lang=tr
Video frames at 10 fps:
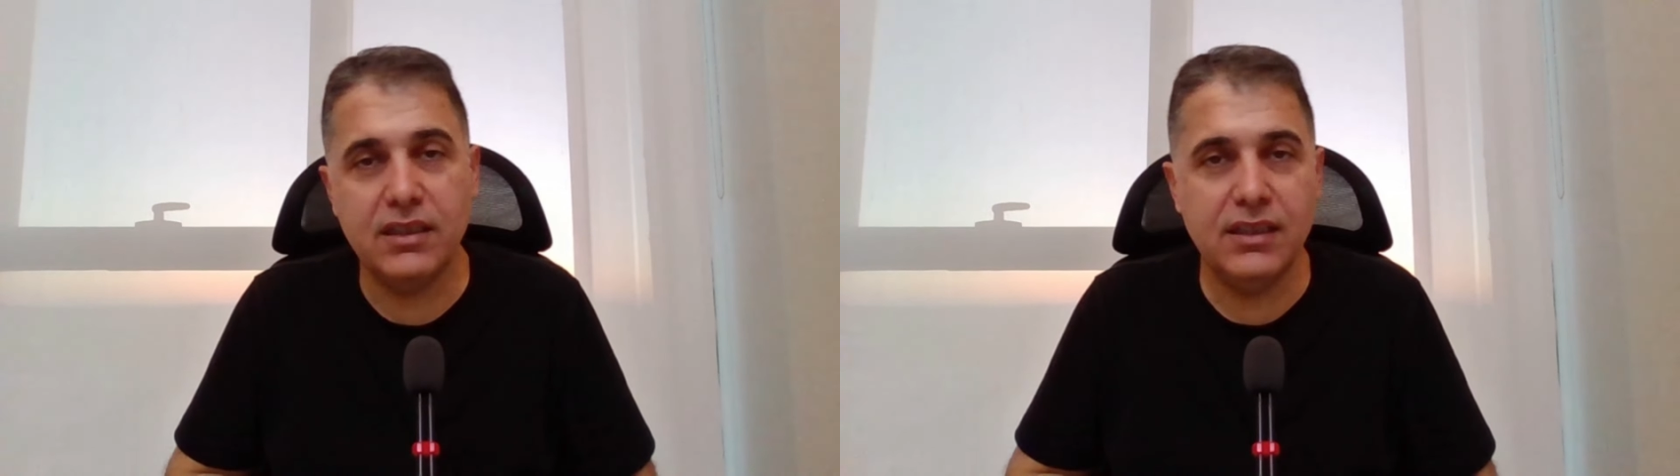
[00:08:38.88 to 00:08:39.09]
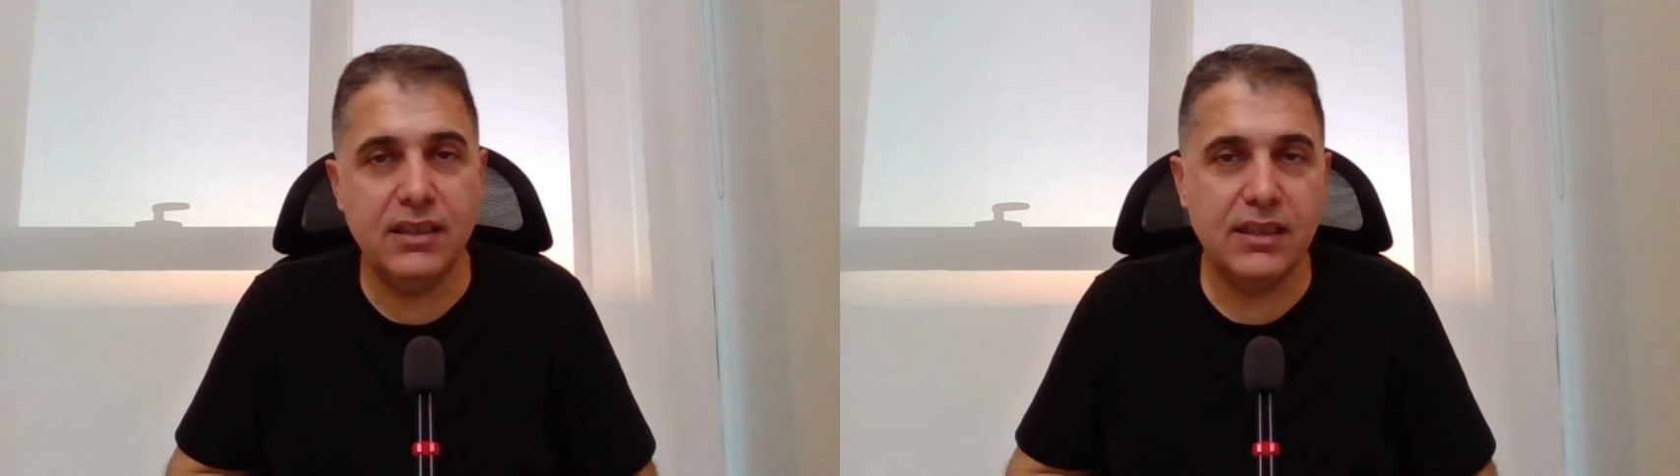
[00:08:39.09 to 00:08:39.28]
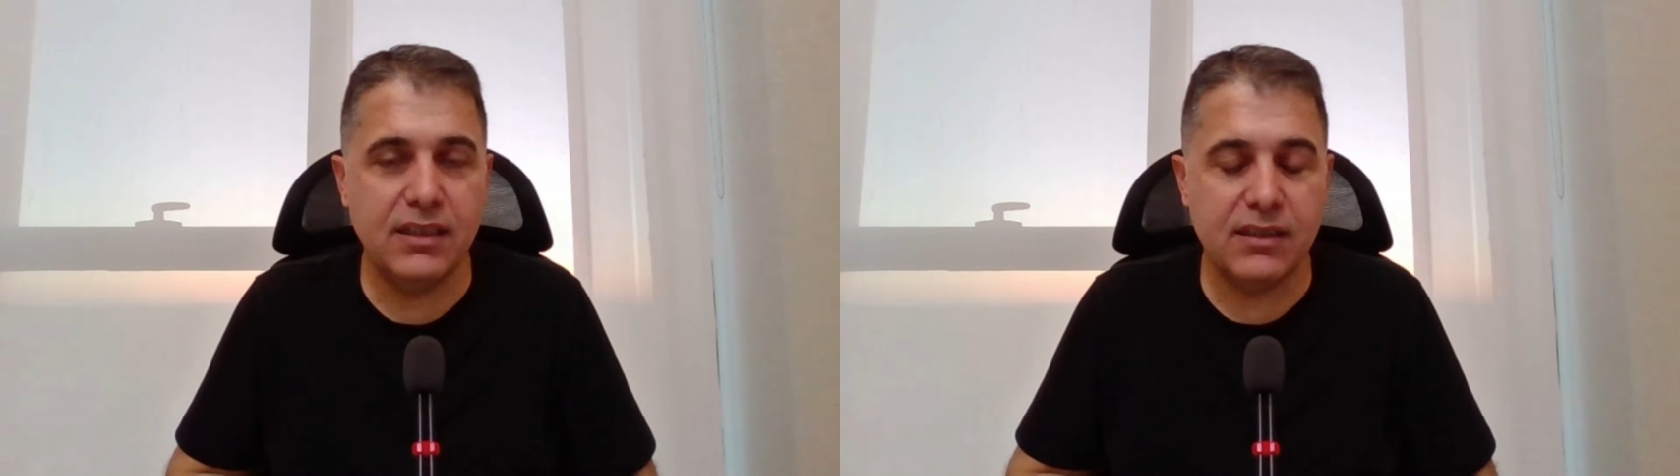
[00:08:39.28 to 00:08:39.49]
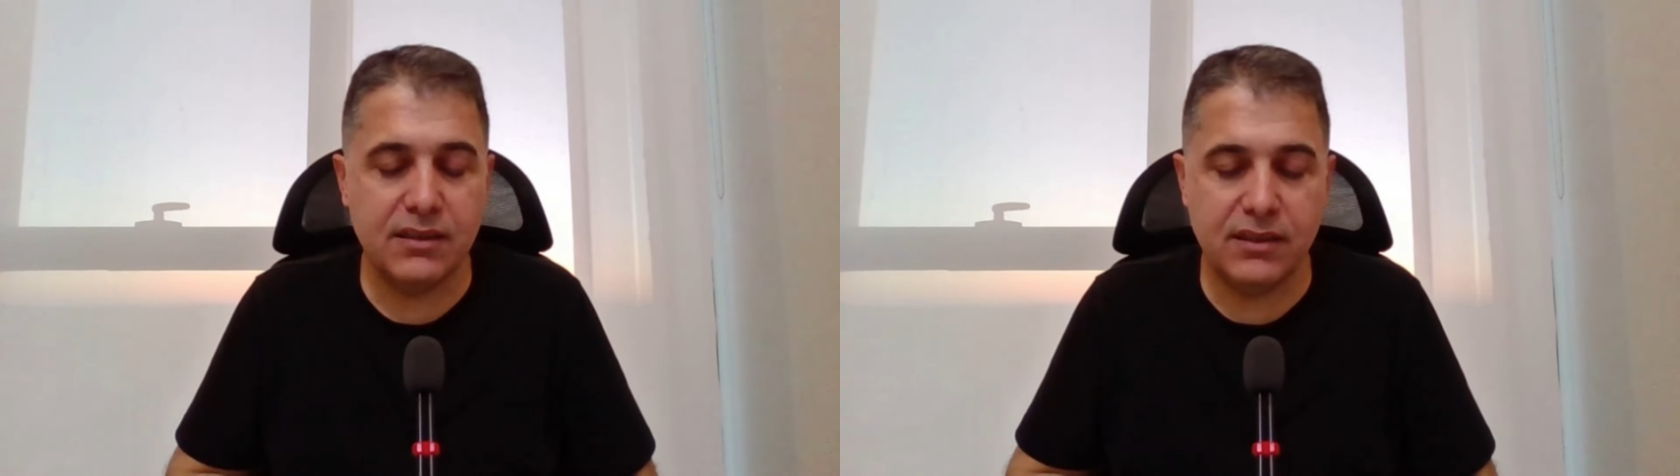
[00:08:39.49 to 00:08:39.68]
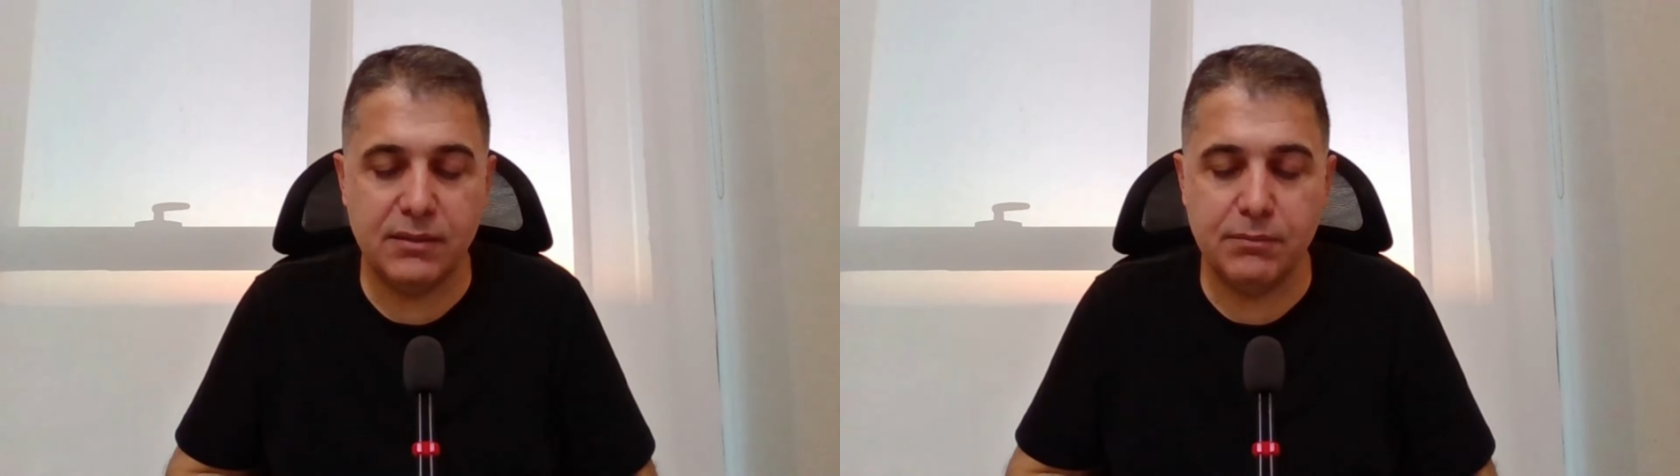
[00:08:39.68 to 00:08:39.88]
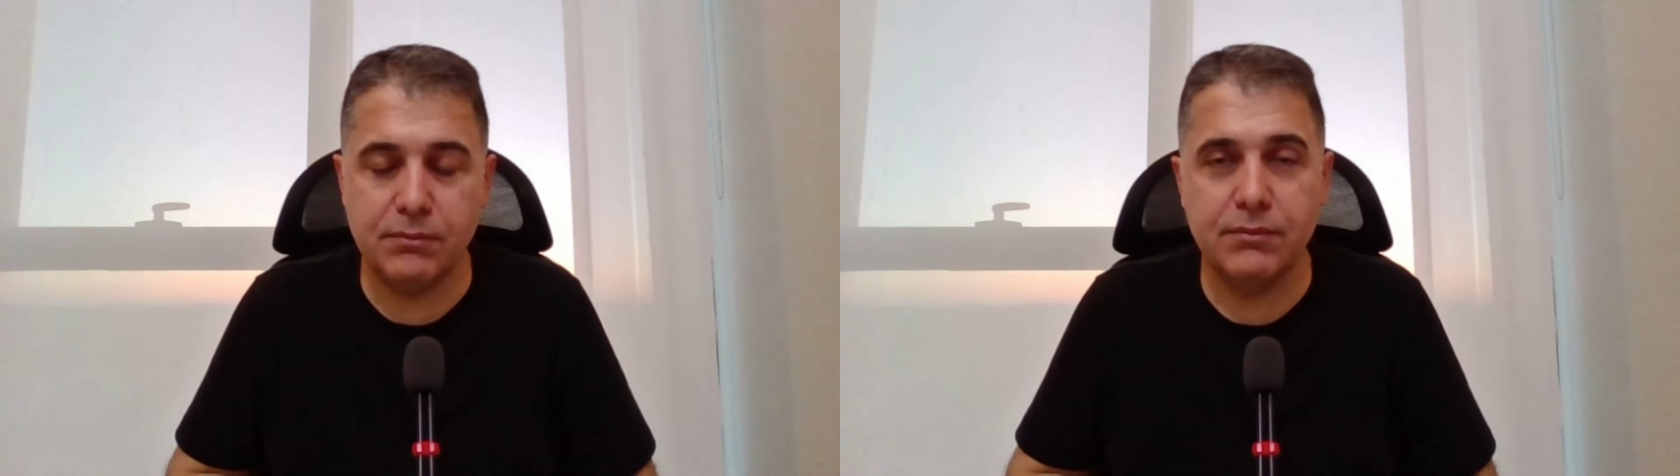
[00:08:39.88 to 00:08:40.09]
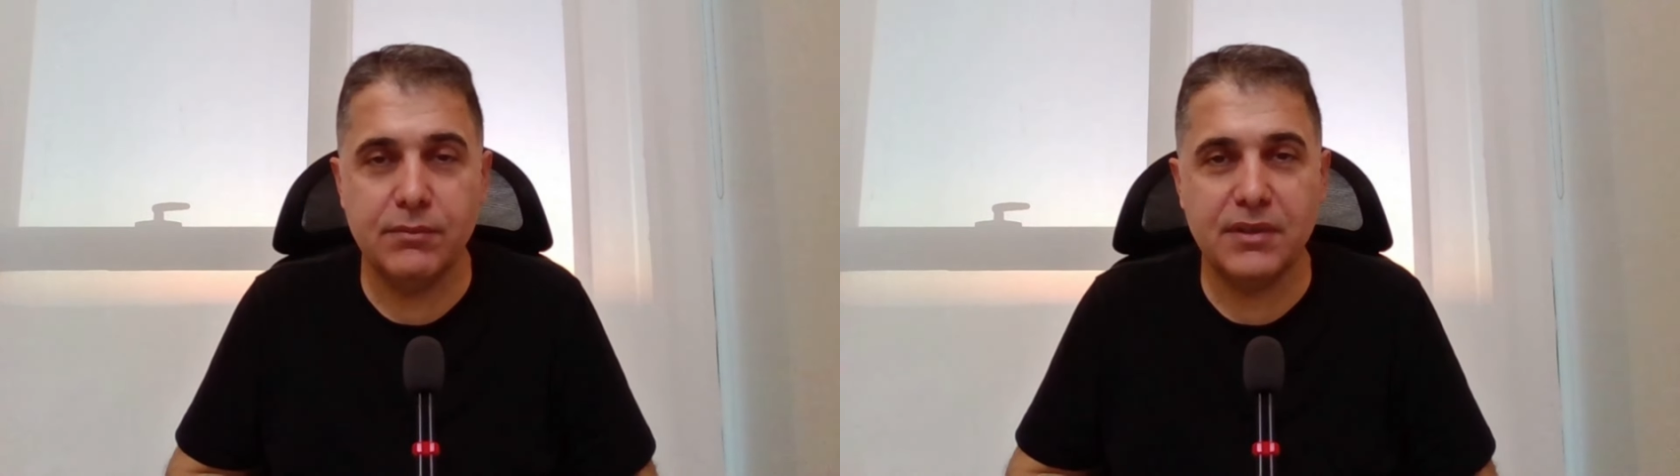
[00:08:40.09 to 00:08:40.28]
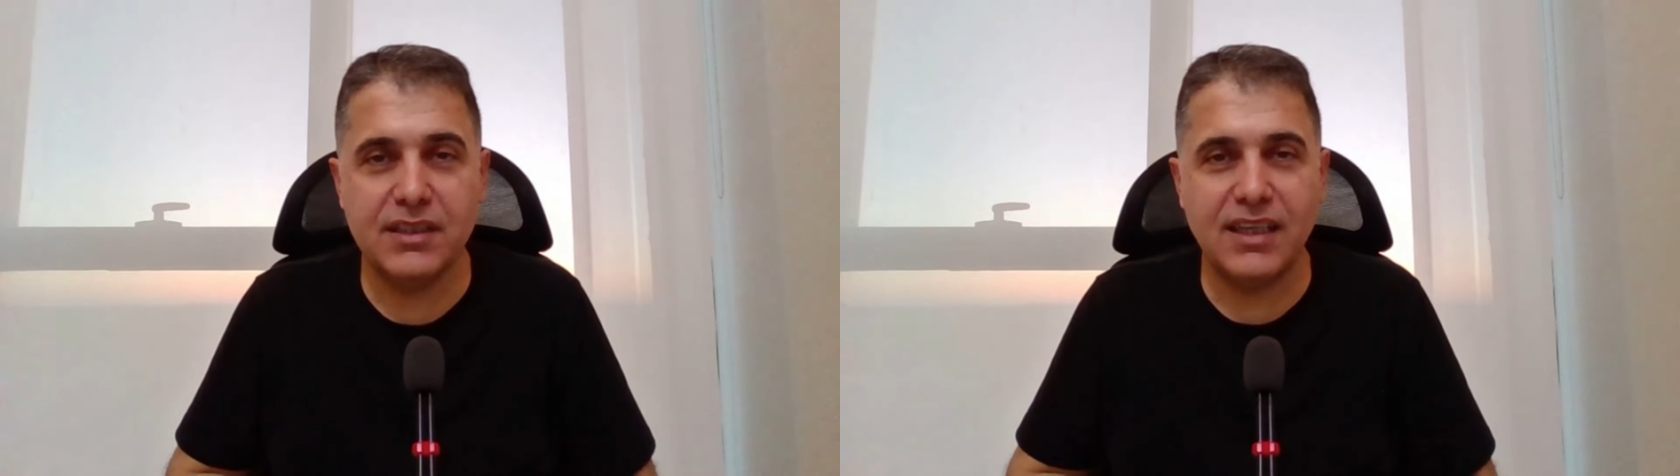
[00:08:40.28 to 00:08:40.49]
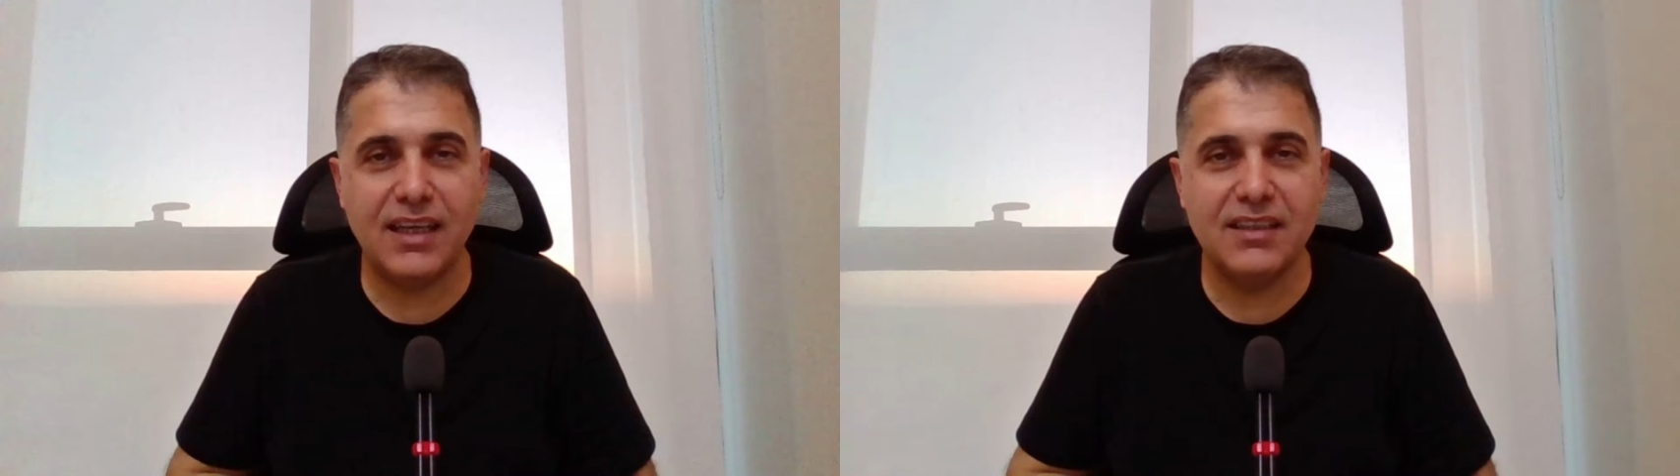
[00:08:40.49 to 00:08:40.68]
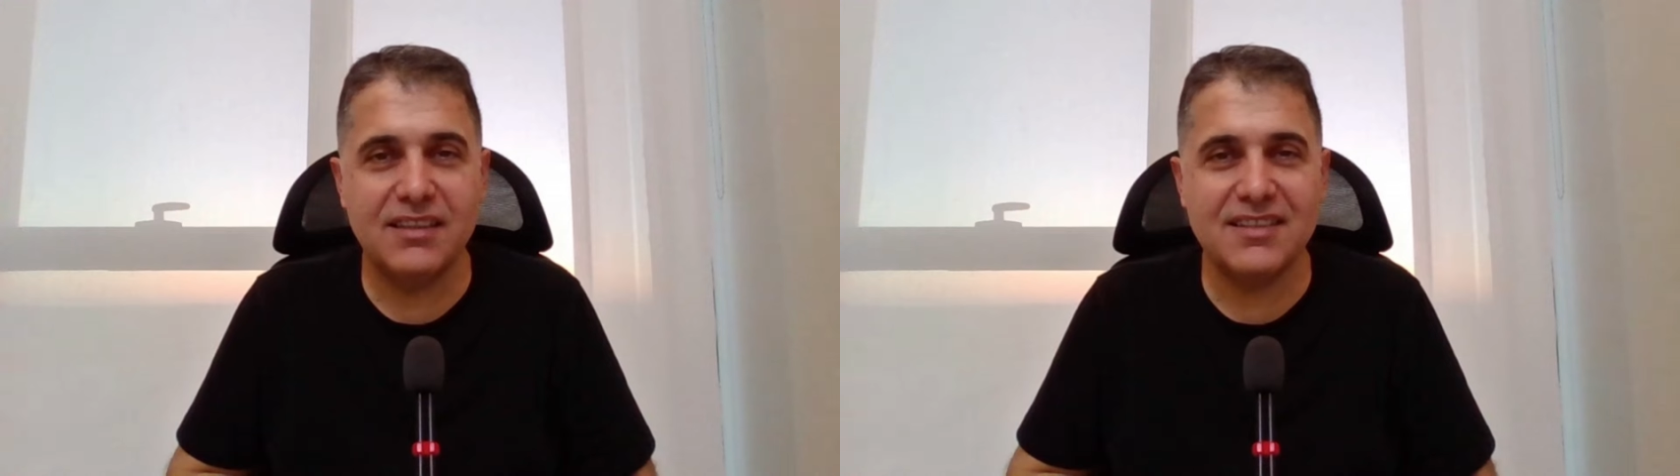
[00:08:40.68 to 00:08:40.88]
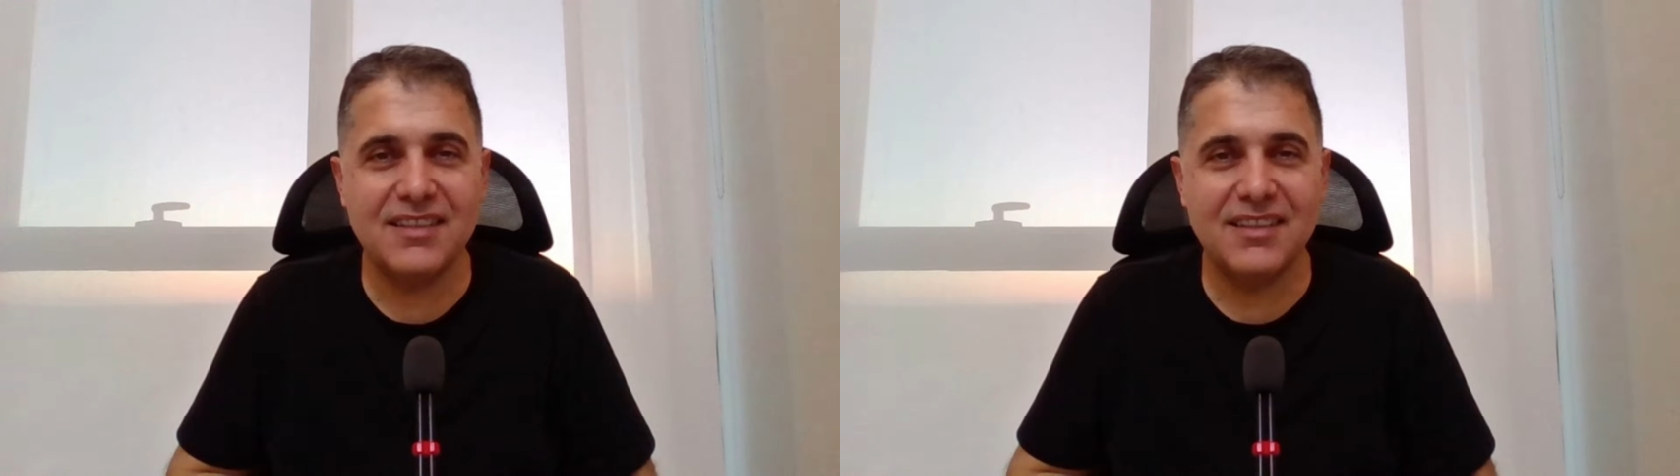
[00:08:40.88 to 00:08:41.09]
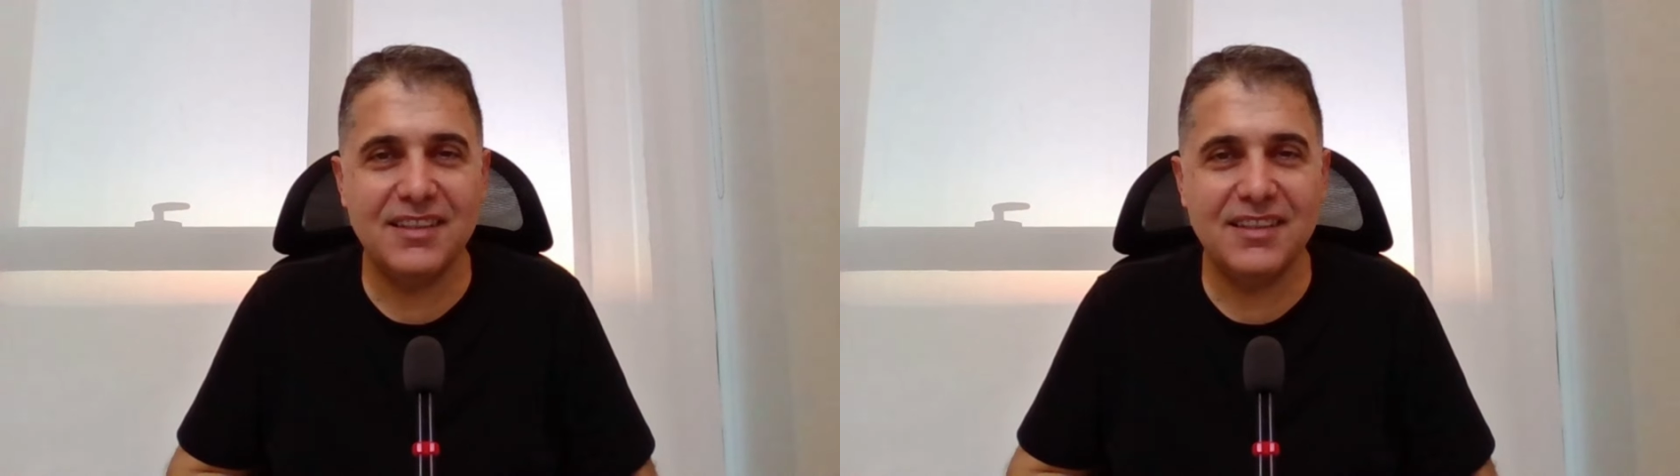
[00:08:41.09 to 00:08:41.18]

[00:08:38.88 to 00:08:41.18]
iyi gelir diyelim. Kendinize